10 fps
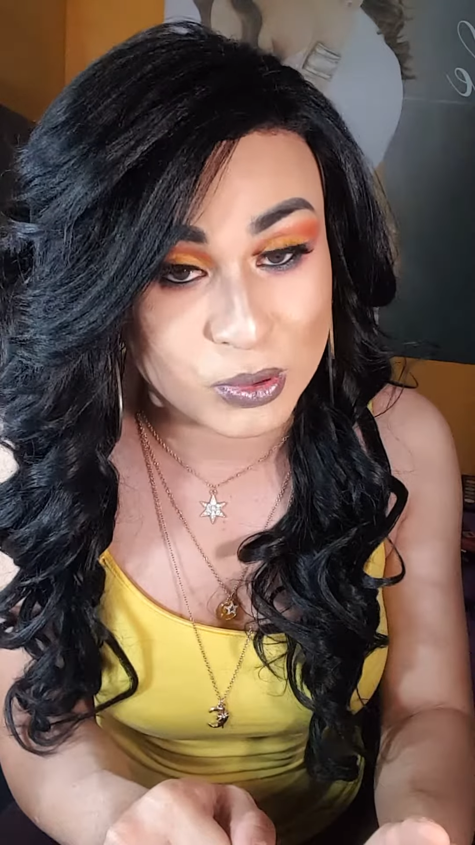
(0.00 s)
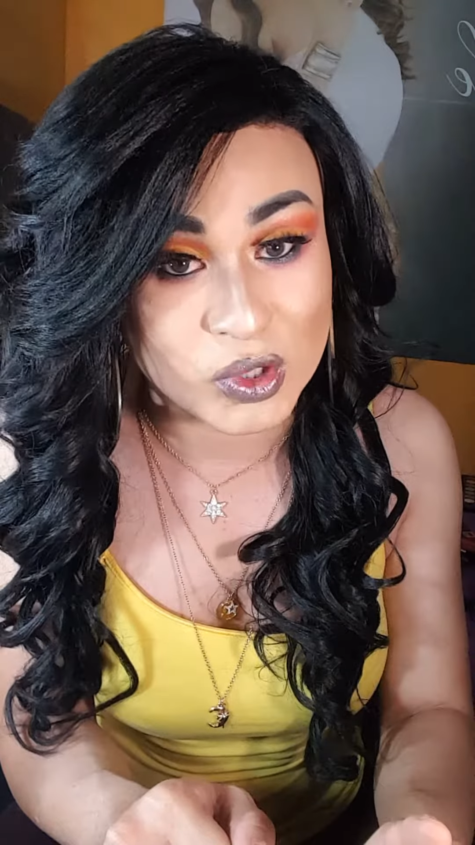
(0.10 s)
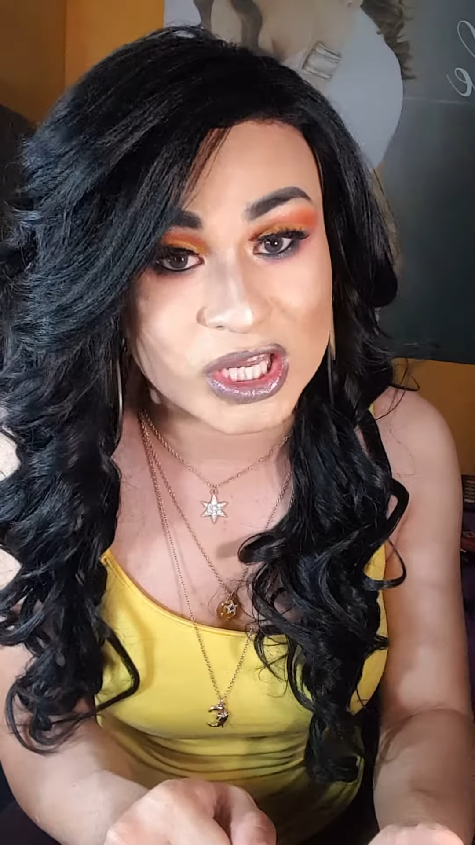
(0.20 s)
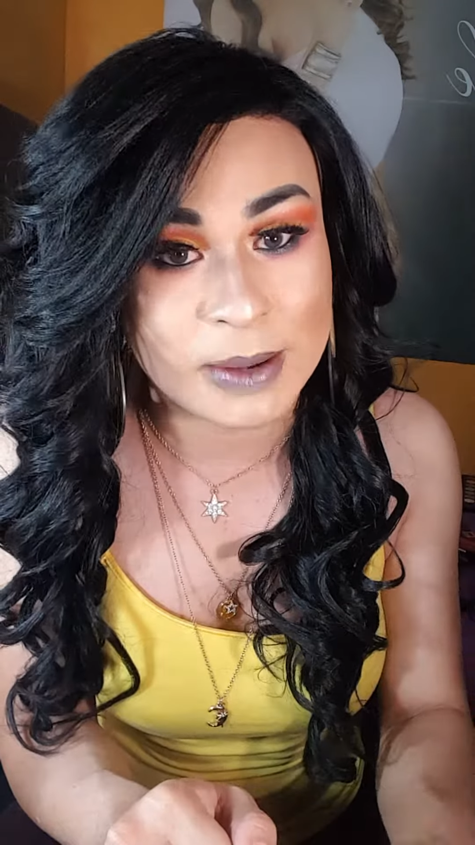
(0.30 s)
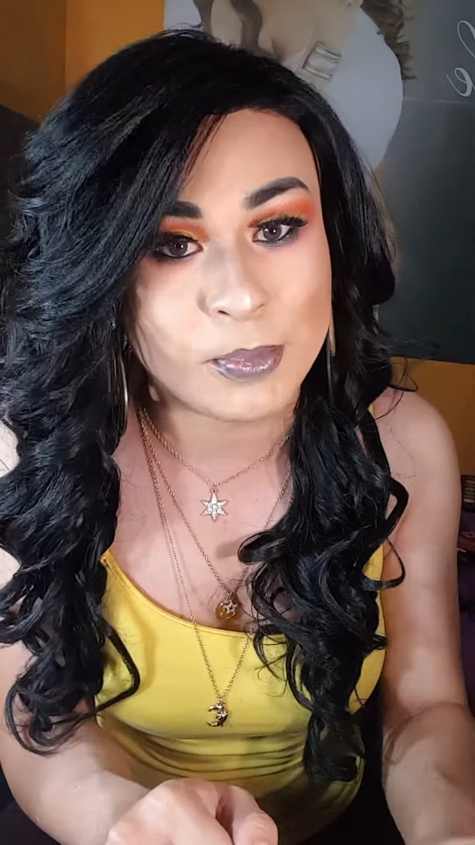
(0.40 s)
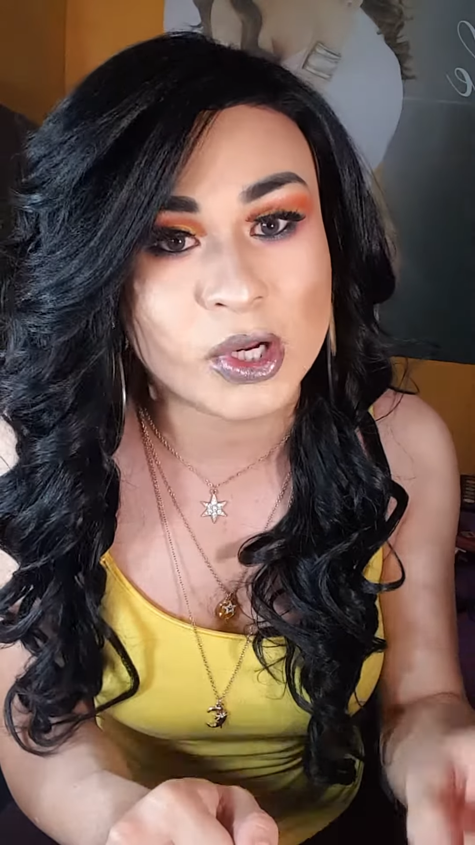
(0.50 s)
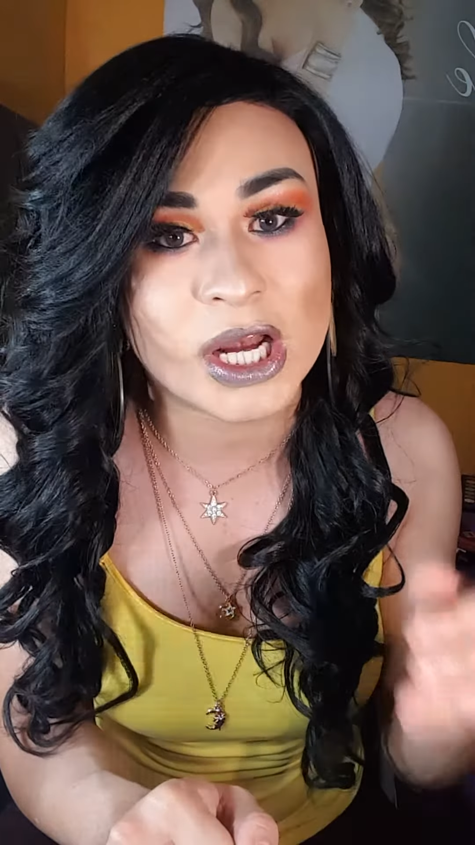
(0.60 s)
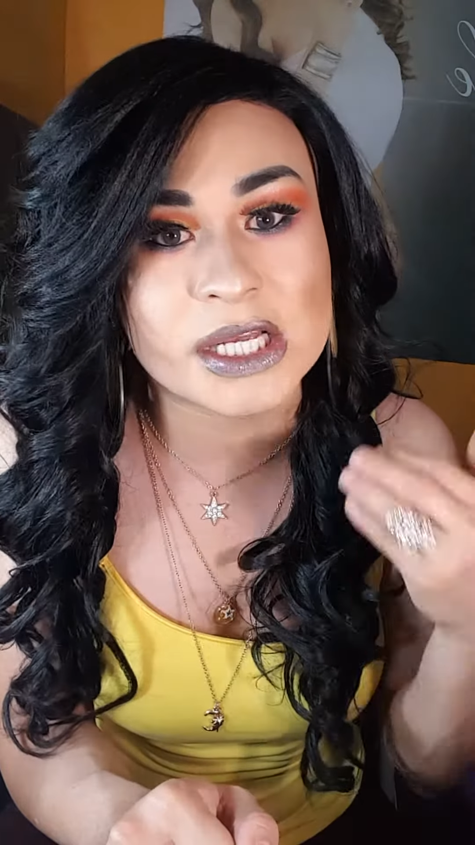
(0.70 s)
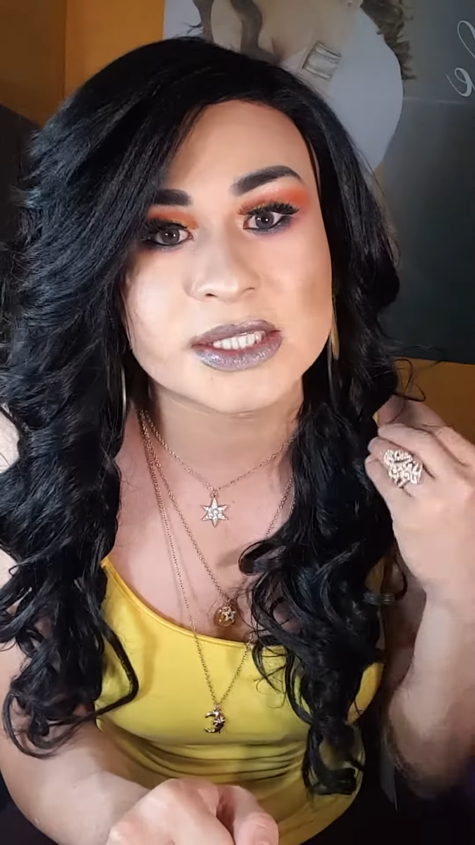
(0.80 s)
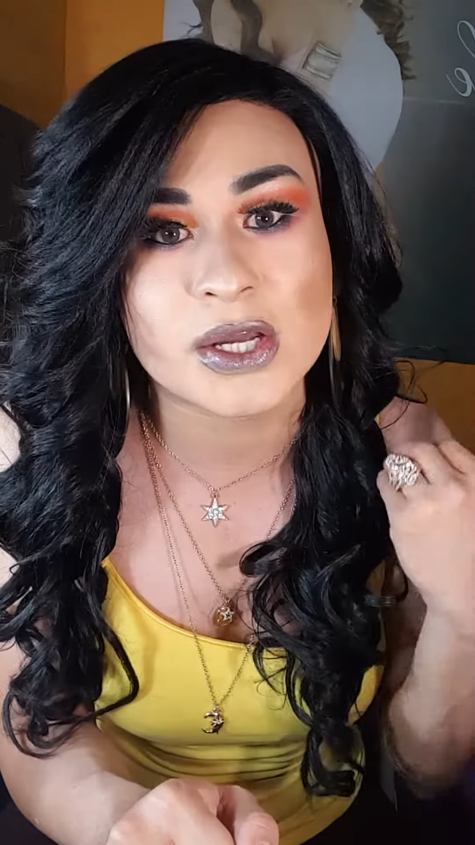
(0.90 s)
¿Por qué?
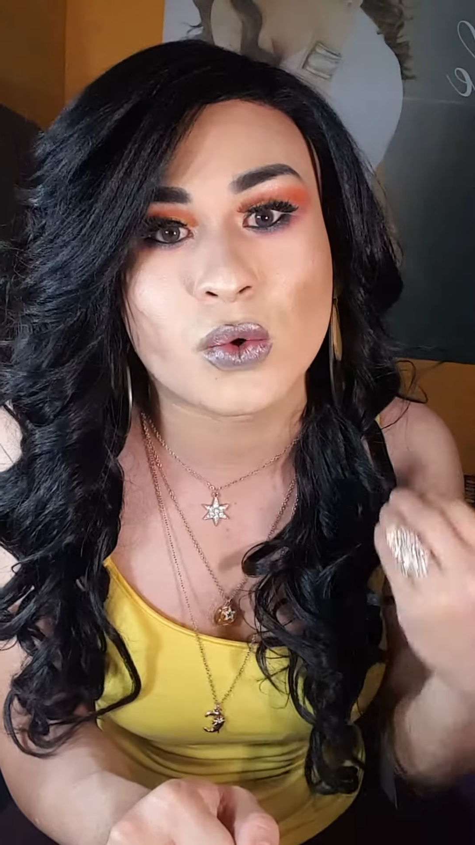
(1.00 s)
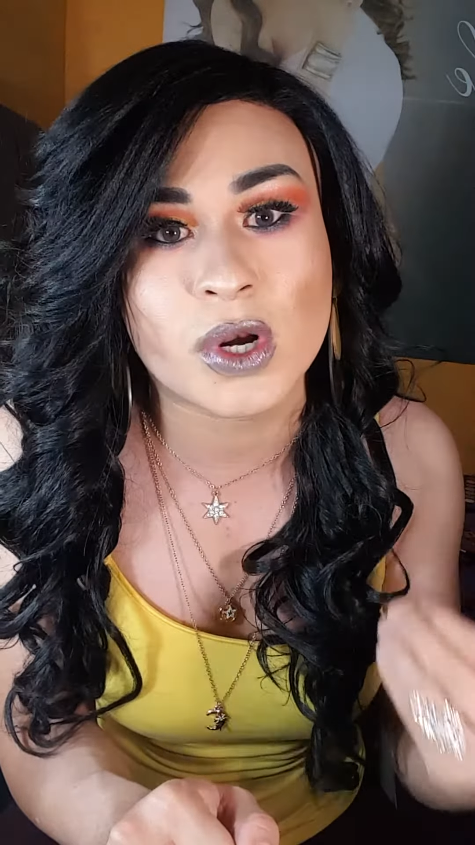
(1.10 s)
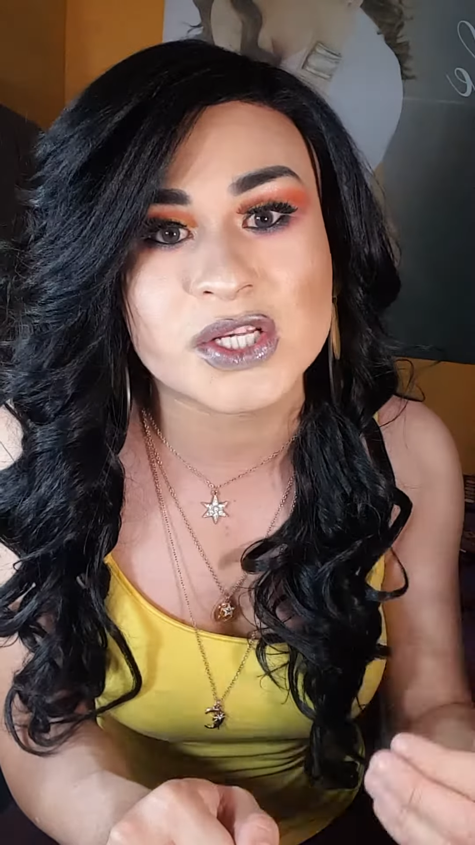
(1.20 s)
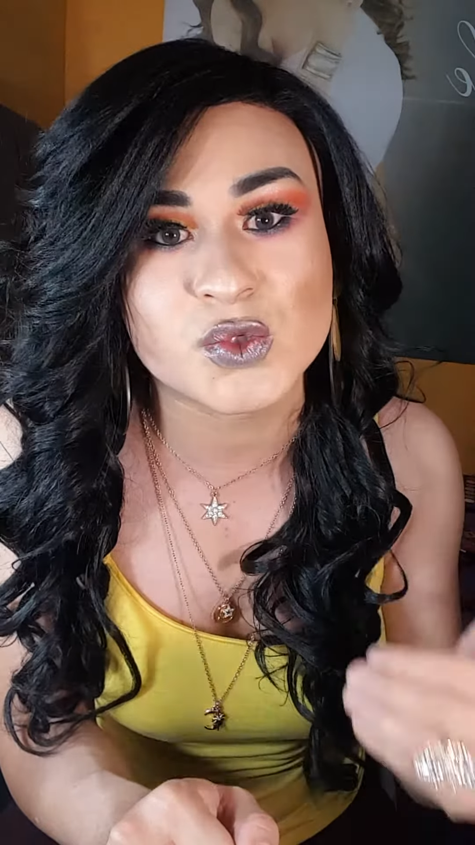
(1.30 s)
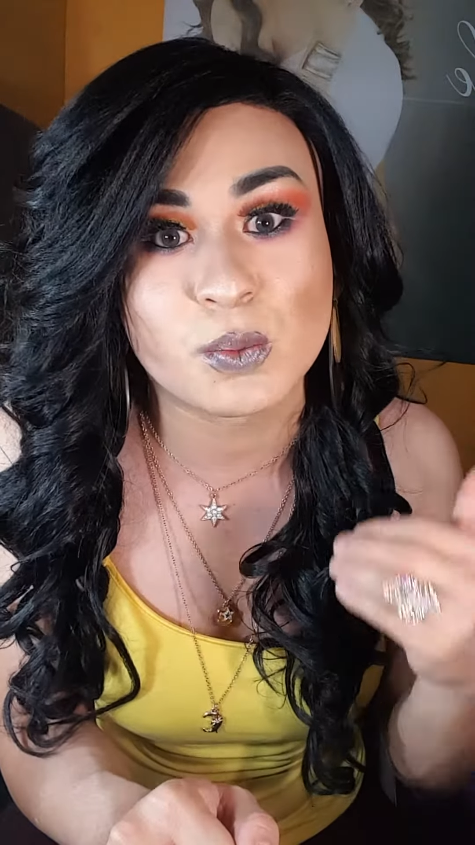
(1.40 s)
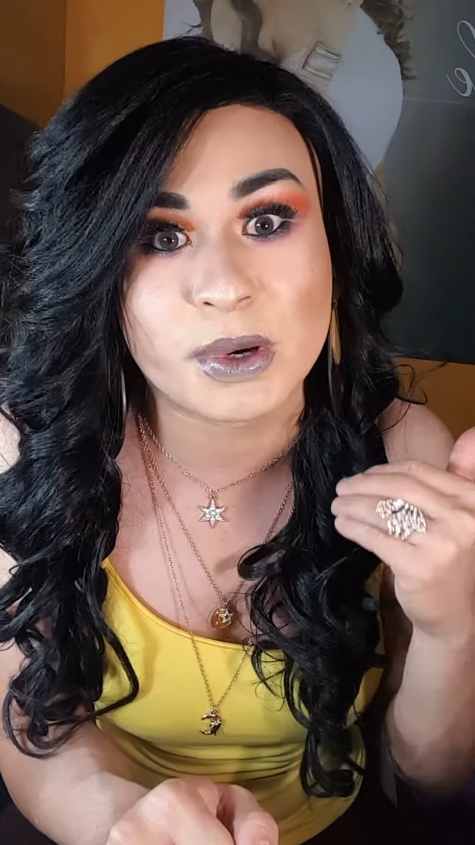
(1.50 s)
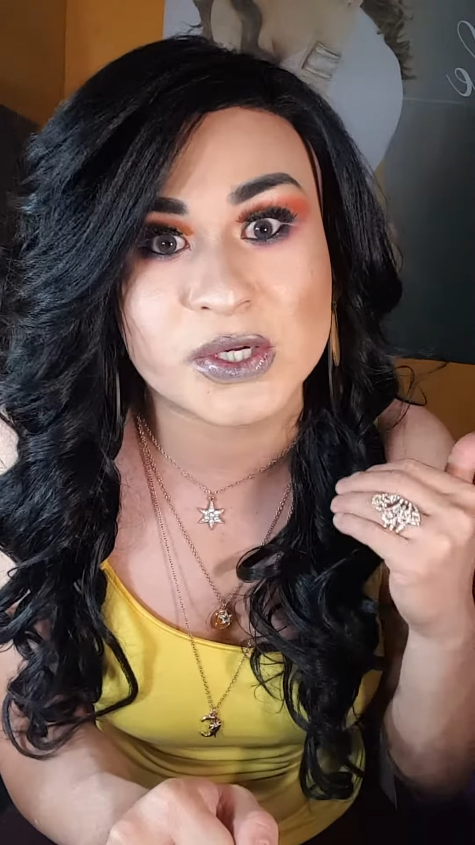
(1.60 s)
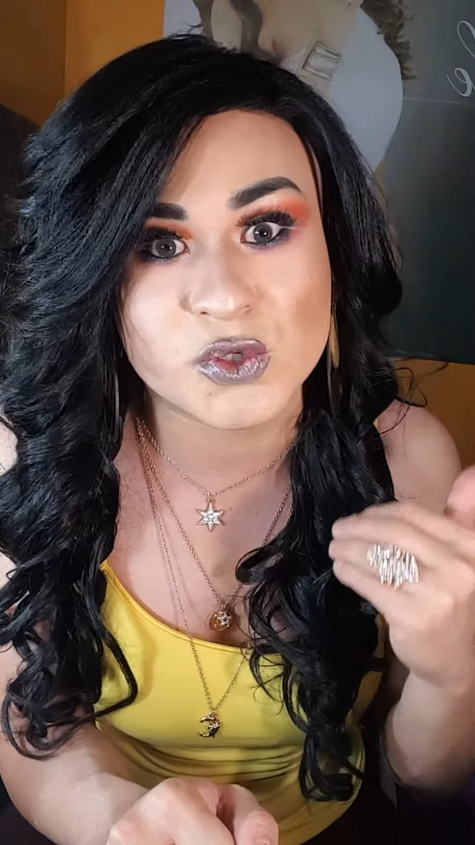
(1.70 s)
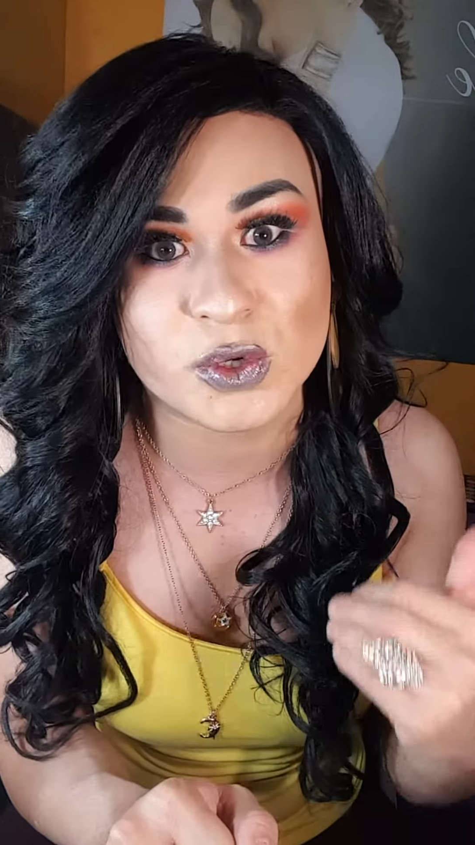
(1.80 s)
Porque les tengo una super